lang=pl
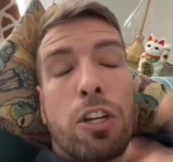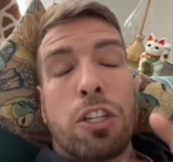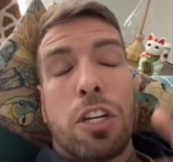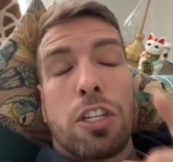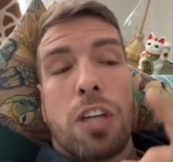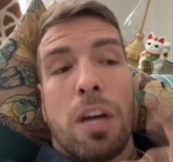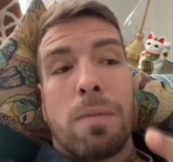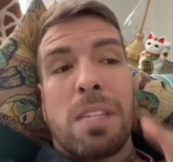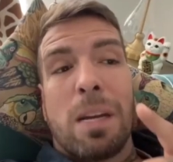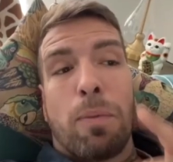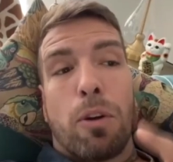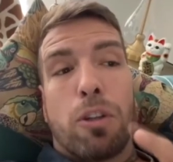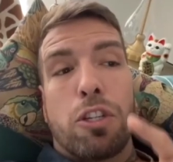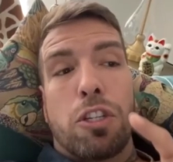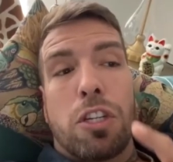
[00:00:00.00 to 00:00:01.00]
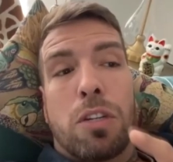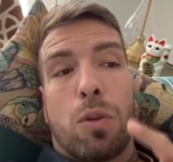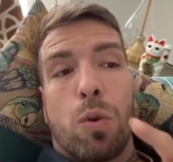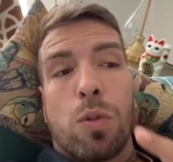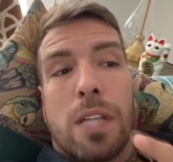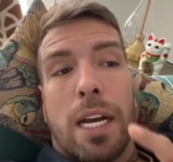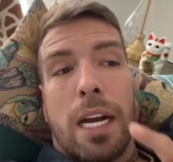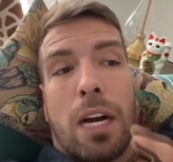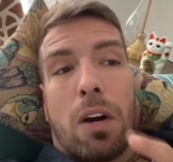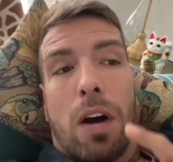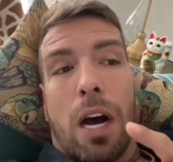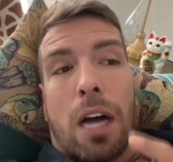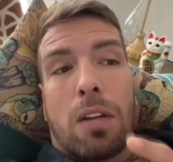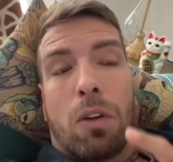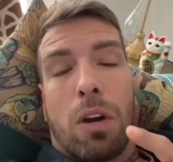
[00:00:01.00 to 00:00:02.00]
Ja właśnie chciałem zaprosić intruza
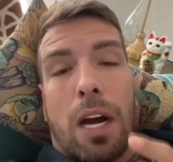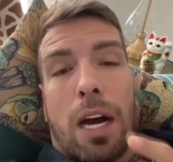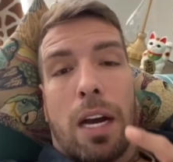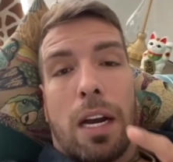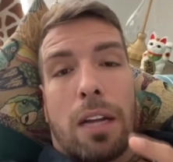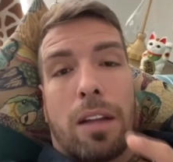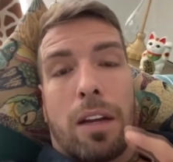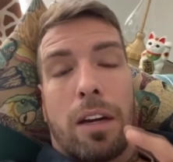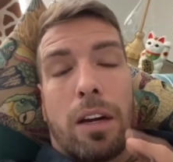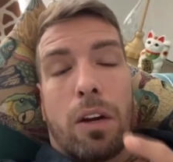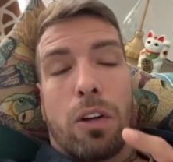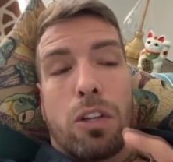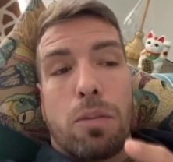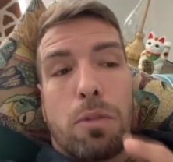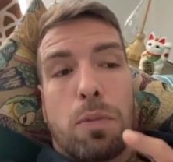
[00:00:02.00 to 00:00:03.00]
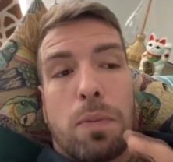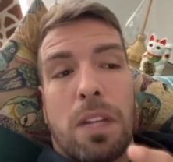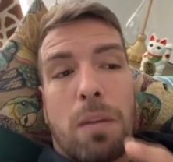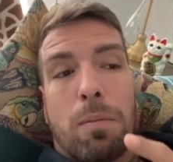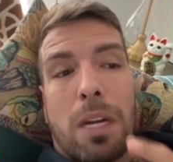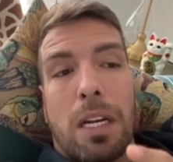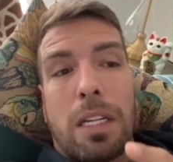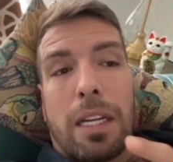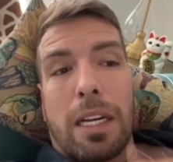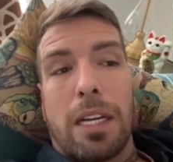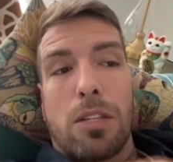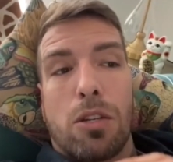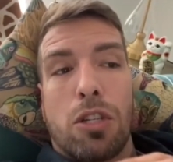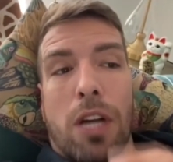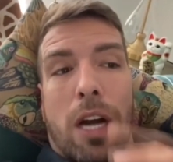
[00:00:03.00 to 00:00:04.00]
jako aktora charakternego, żebyśmy tam mieli
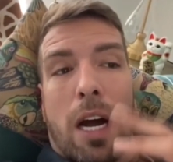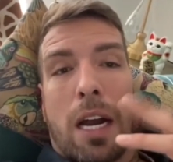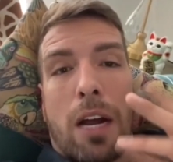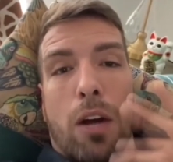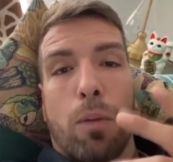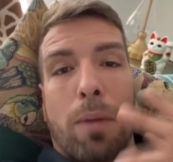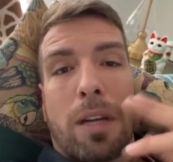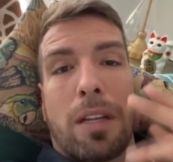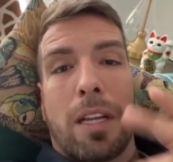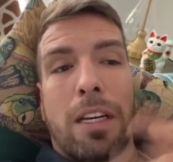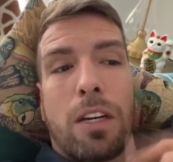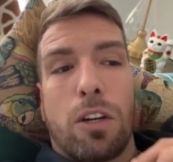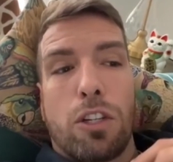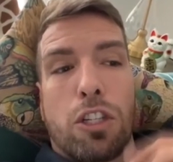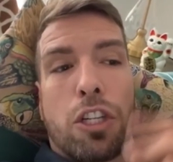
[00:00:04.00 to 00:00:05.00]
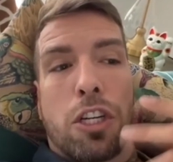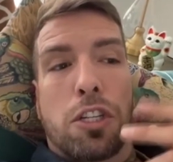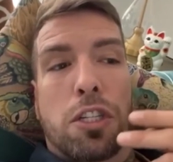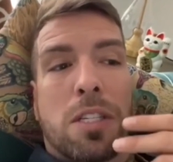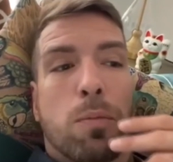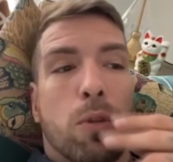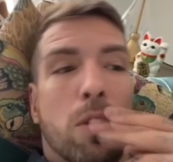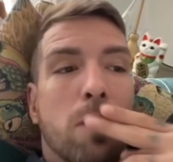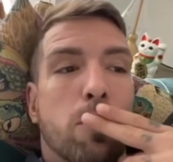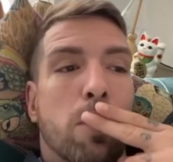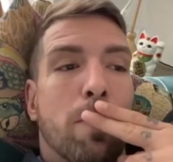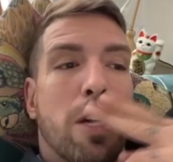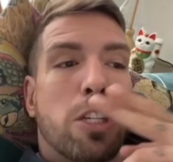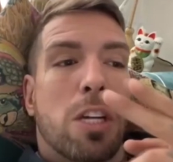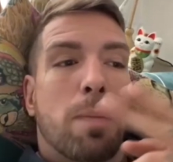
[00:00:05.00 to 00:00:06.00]
takie coś jak ala Robert De Niro, że siedzi
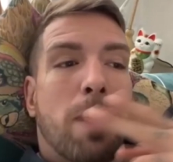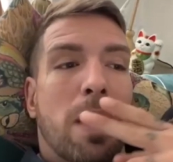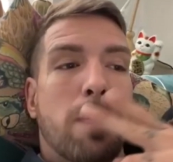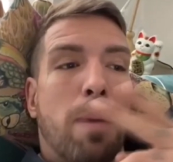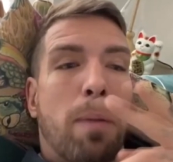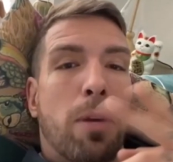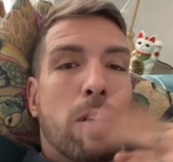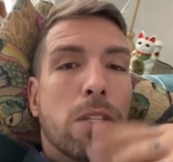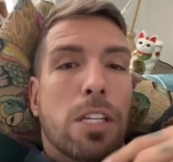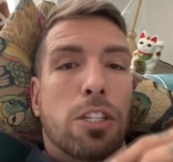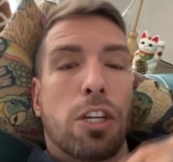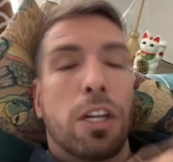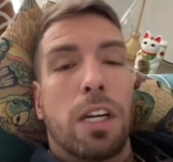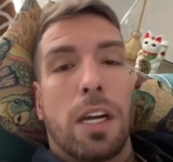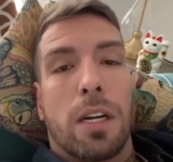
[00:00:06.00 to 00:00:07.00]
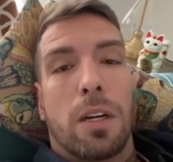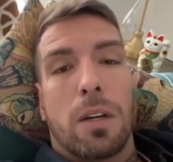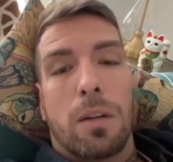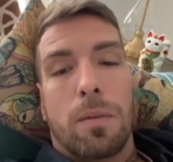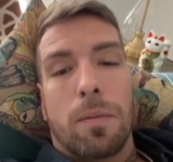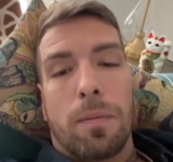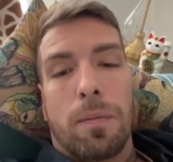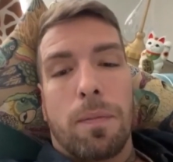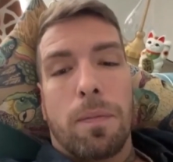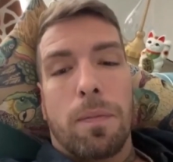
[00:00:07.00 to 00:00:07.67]
smutny przy barze i pali papierosa cienkiego.